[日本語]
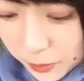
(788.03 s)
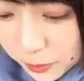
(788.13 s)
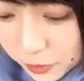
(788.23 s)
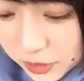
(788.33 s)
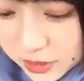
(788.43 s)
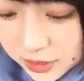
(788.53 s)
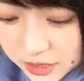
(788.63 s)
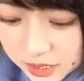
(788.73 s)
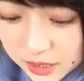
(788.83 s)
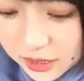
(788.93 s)
でももういつ
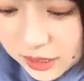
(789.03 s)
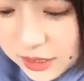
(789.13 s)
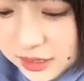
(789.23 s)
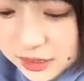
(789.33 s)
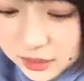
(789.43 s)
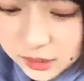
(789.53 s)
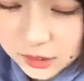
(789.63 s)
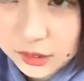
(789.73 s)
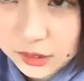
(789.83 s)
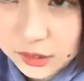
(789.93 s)
や、いつ、